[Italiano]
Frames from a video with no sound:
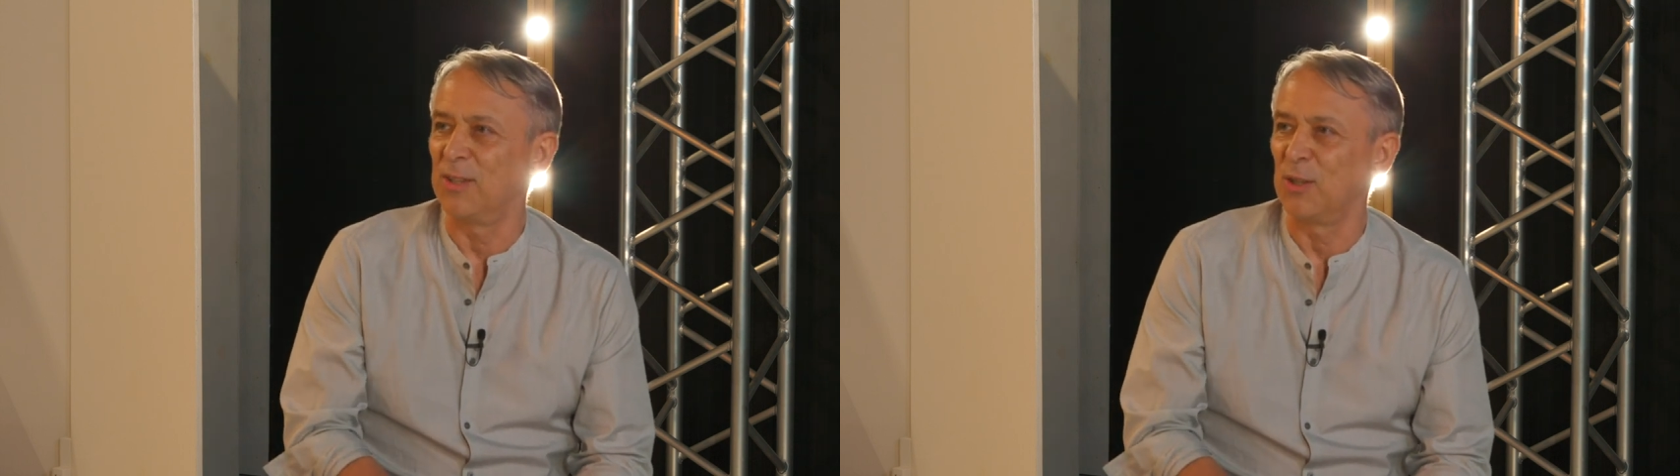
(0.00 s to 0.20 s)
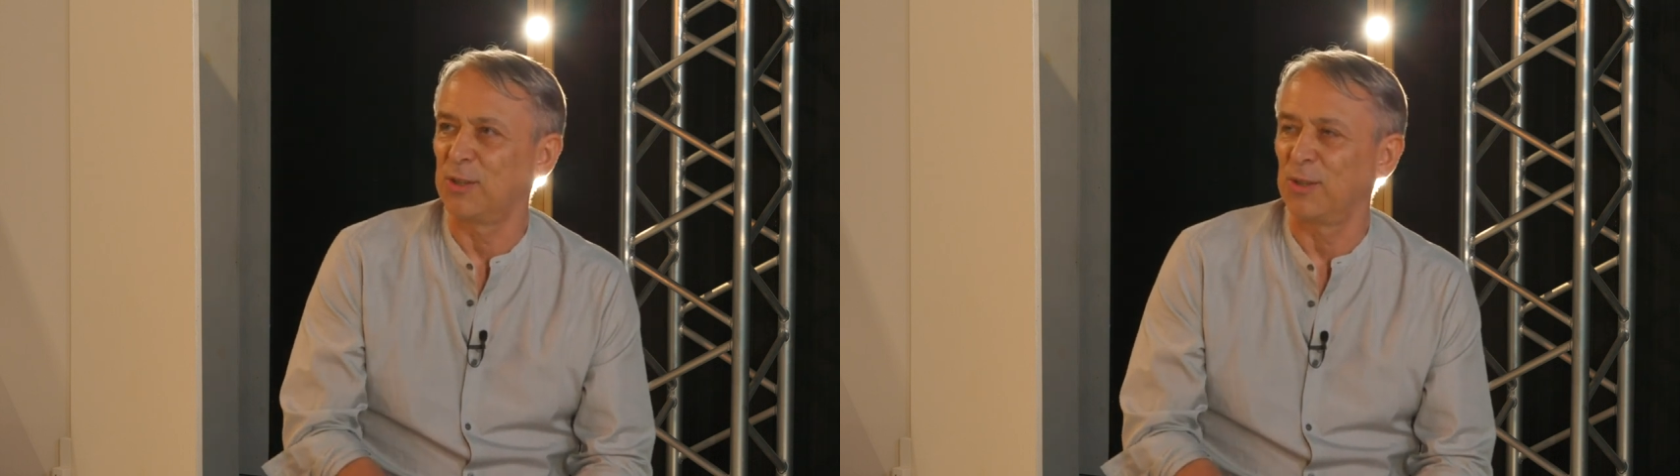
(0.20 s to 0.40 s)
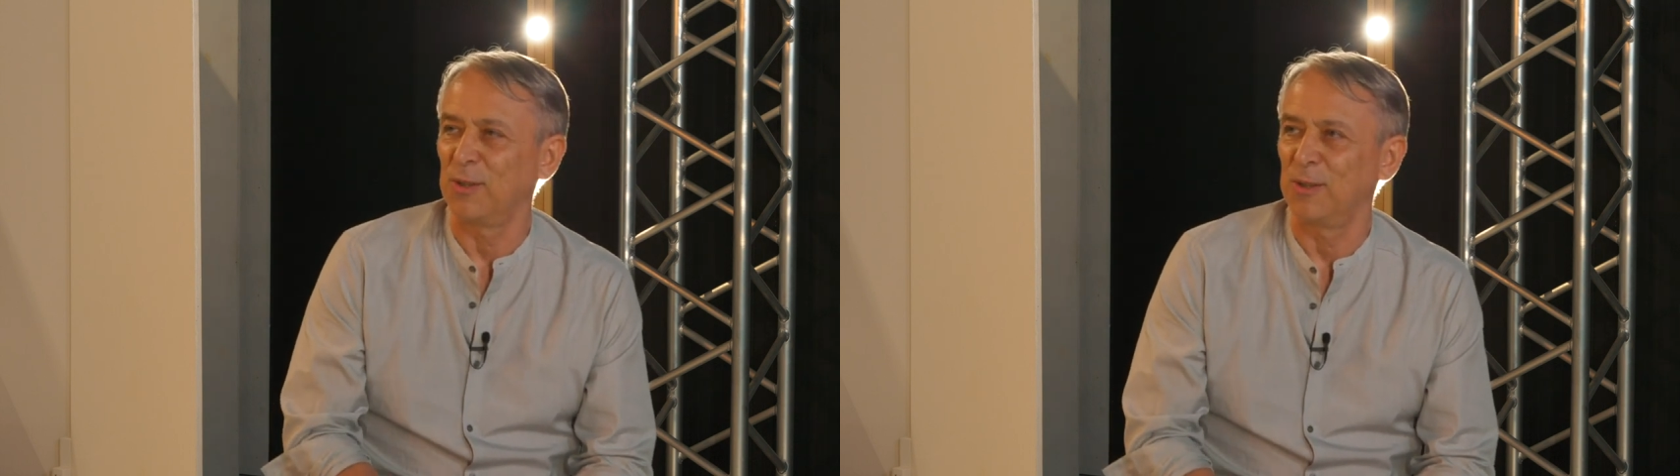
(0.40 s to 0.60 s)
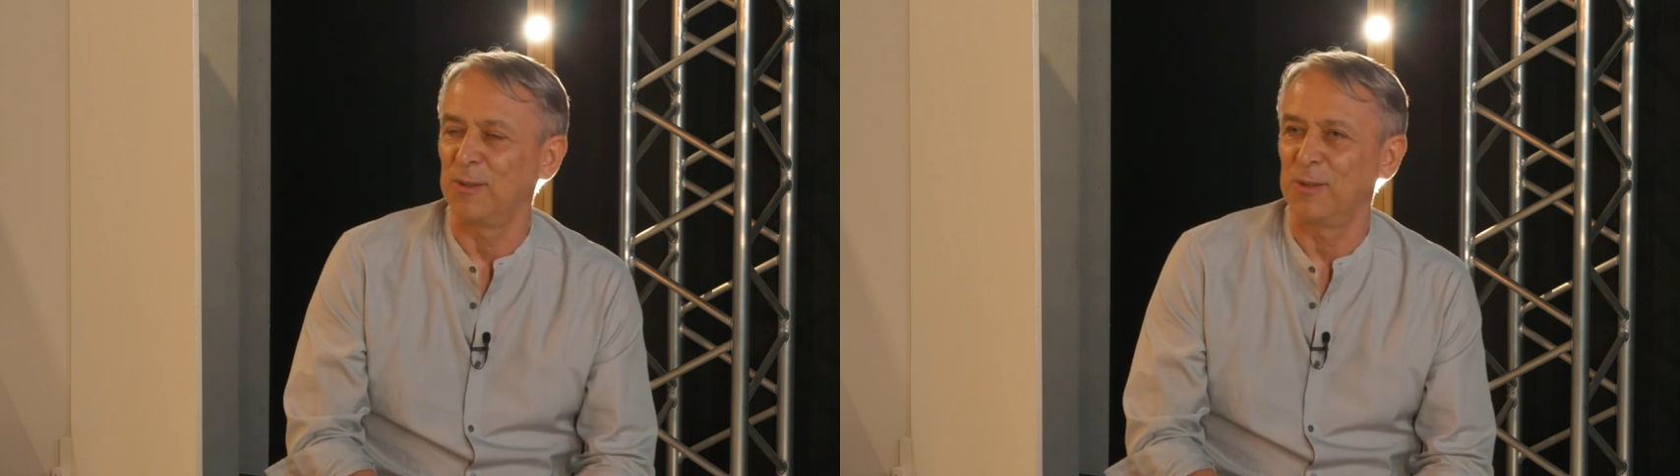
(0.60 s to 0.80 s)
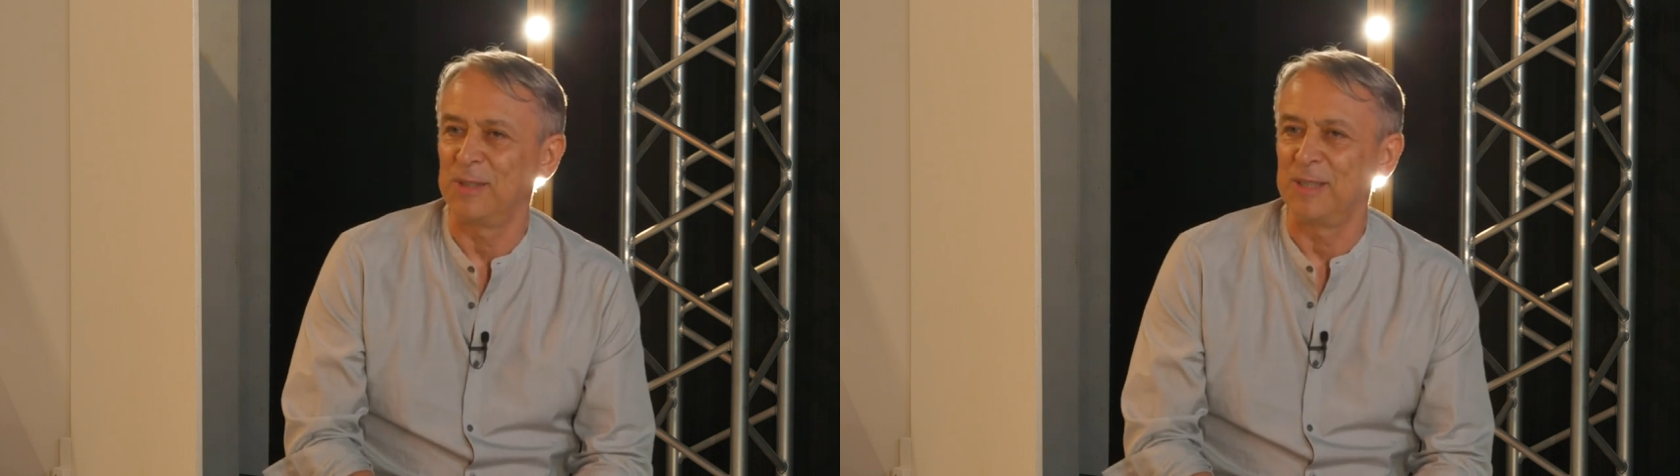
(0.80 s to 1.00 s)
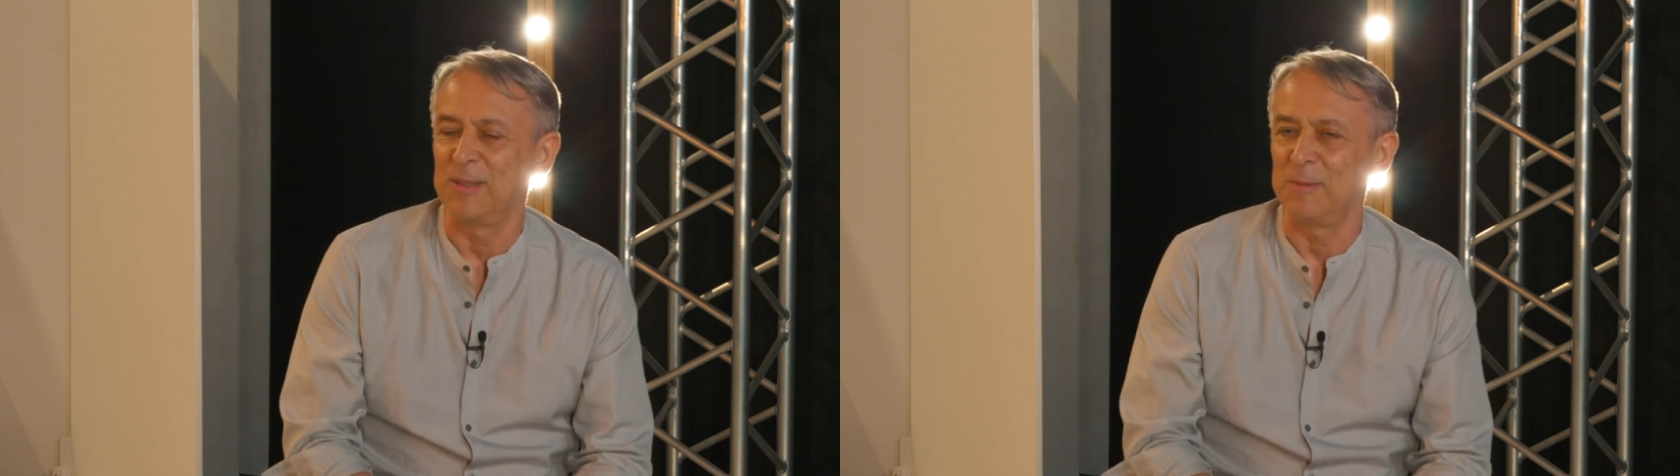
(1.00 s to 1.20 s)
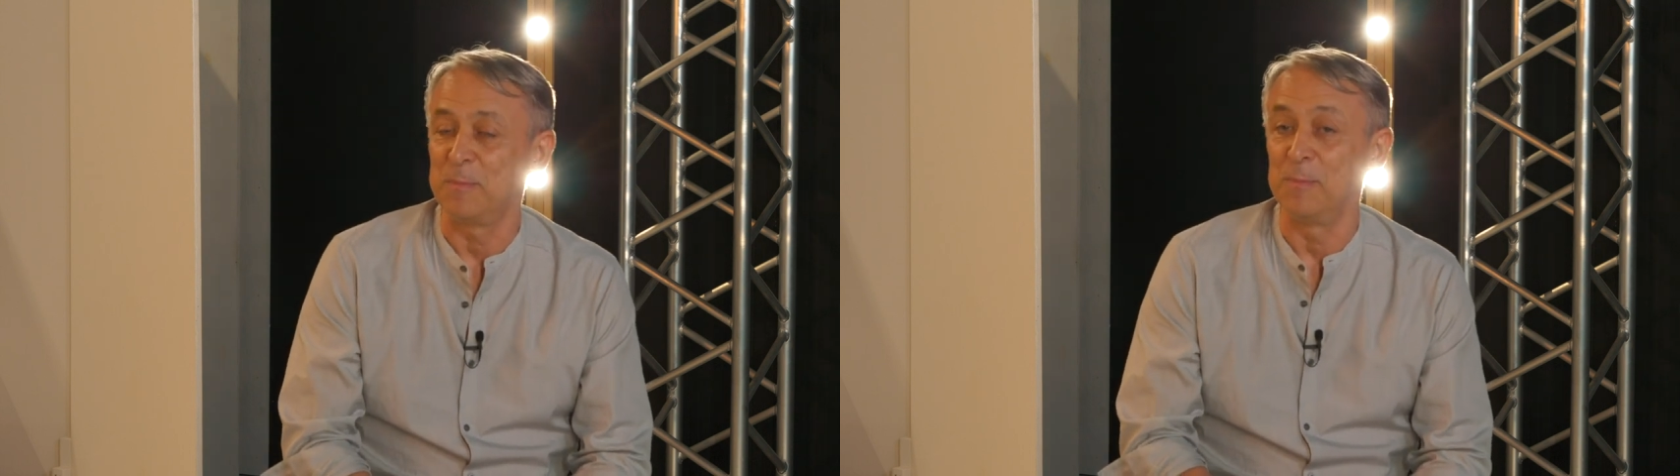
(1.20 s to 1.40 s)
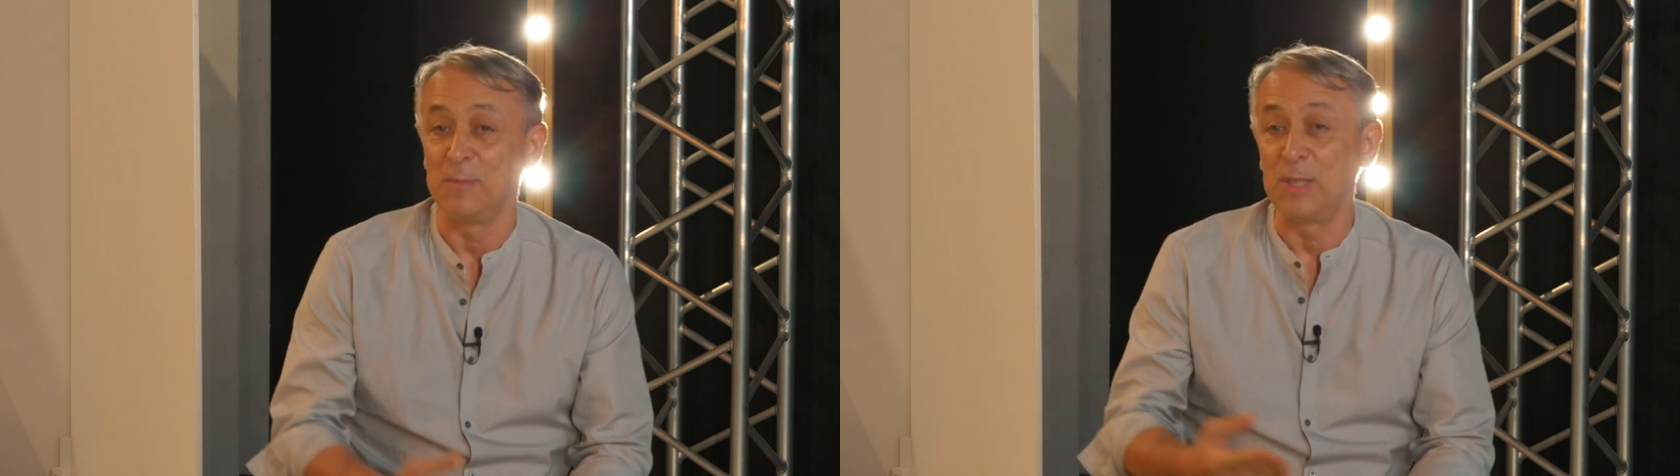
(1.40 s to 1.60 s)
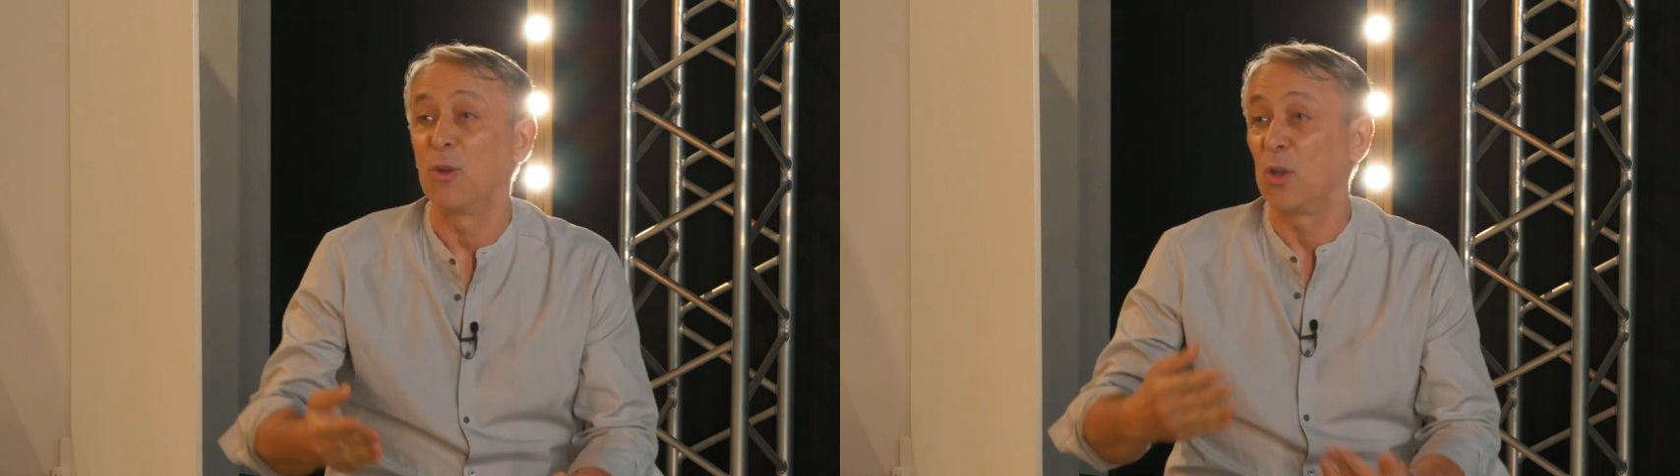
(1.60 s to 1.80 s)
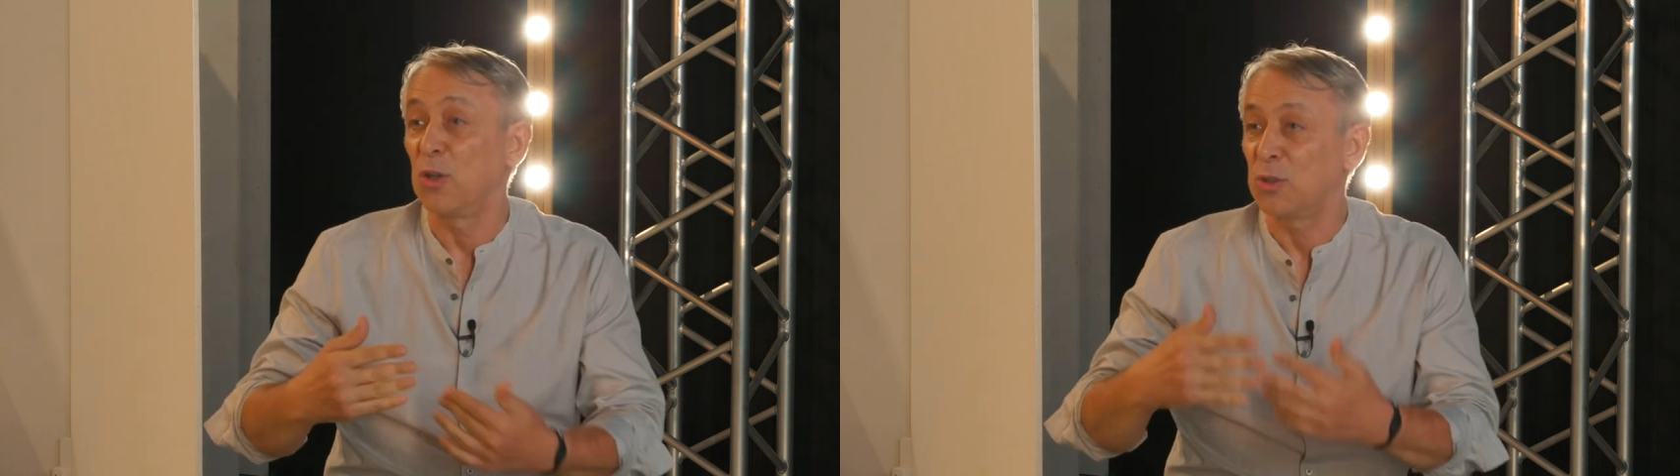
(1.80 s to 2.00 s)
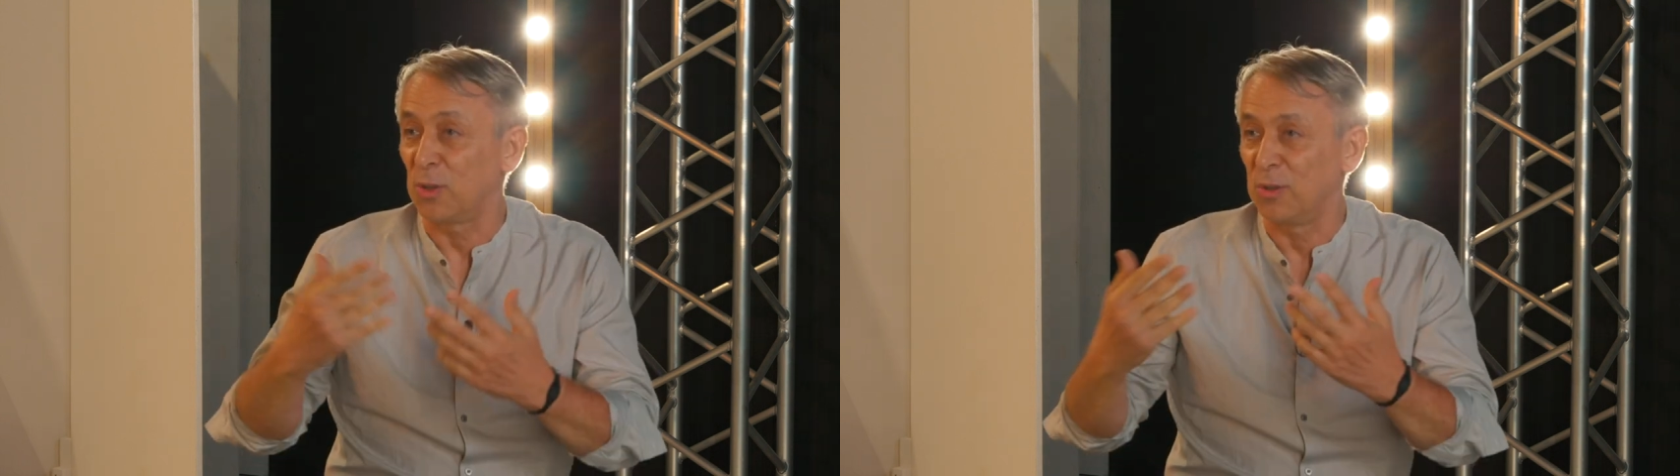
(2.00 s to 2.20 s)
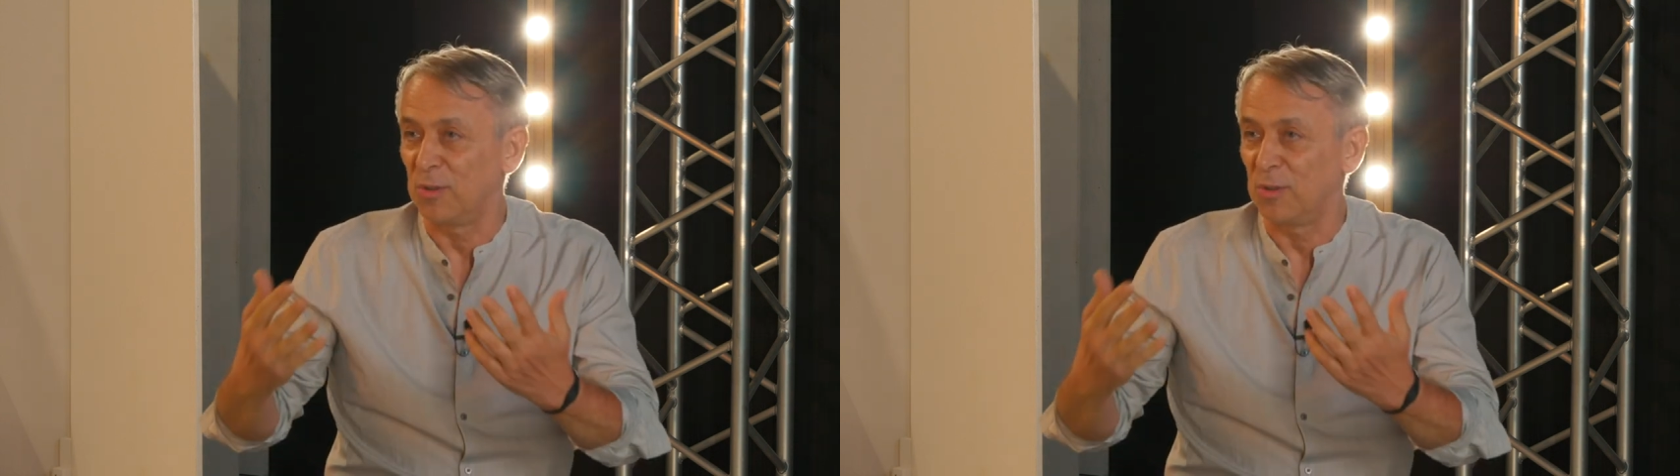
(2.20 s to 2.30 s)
nostro dico nostro